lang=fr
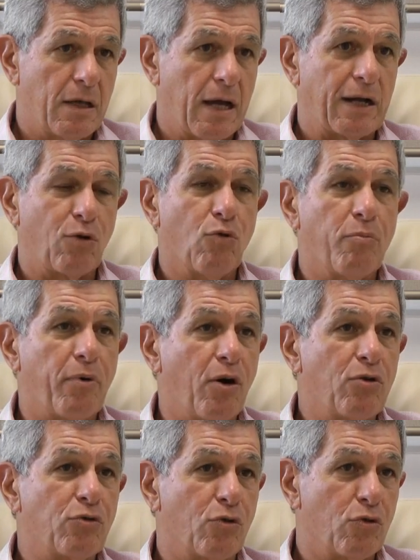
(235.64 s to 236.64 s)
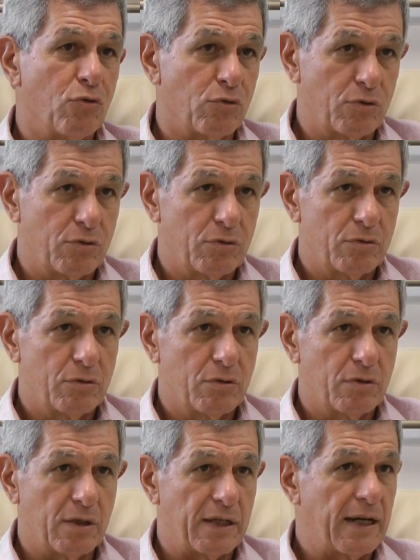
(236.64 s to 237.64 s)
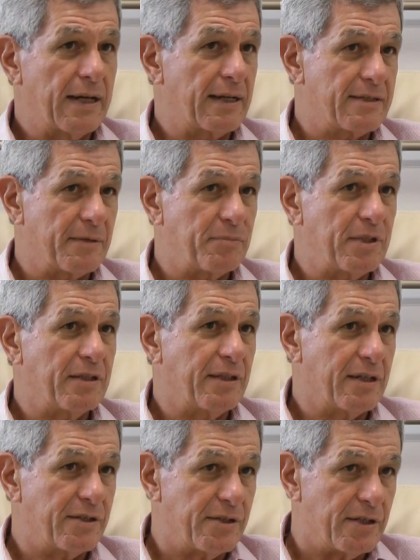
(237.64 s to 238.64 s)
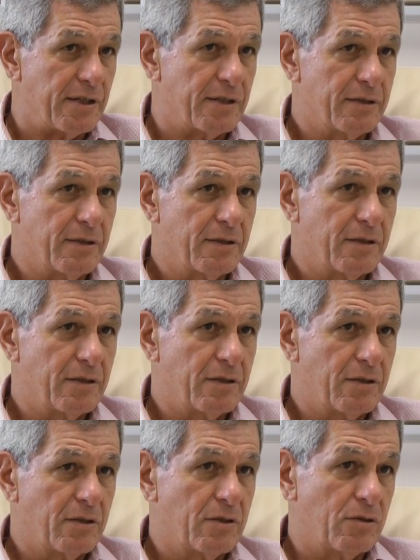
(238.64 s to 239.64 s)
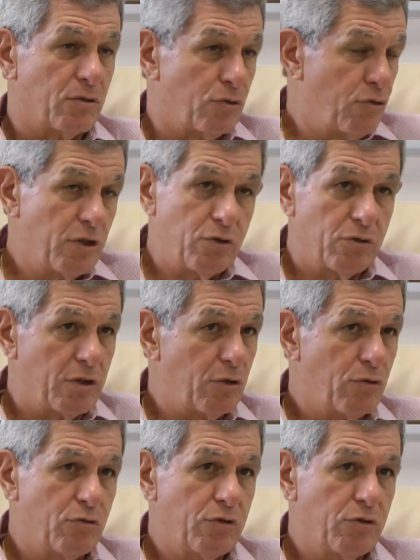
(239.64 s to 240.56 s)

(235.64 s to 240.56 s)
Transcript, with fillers: à comprendre l'autre et à l'accepter tel qu'il est. De des deux